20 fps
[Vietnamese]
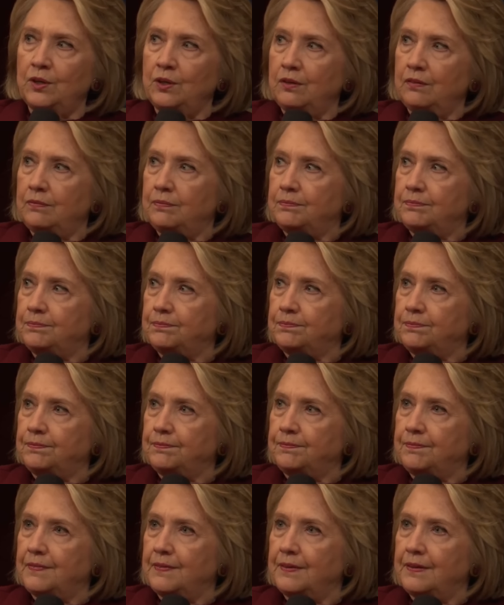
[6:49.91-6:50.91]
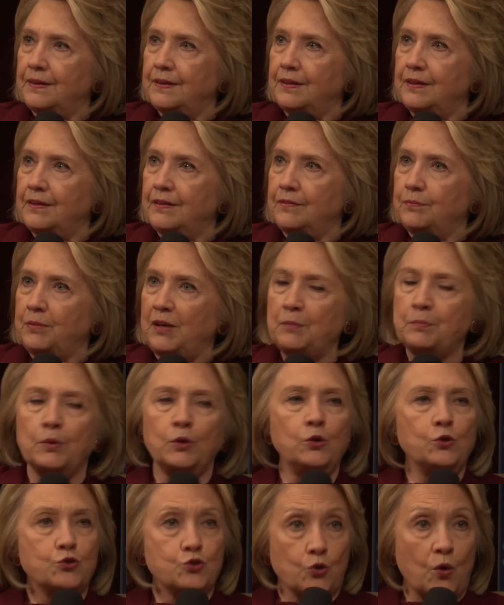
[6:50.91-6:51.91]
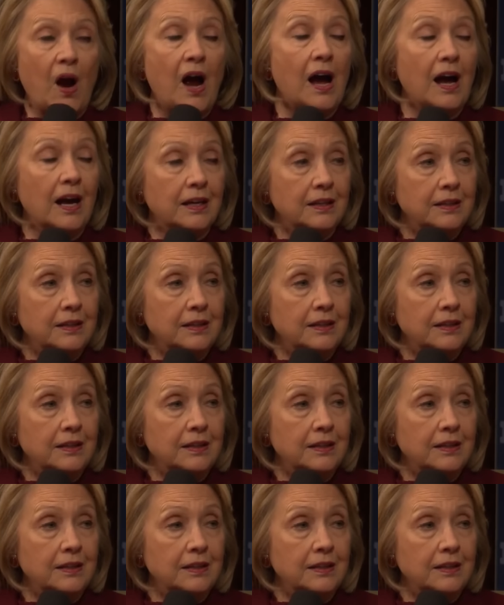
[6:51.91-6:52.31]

thì tất cả chúng ta sẽ quyết định phải làm gì.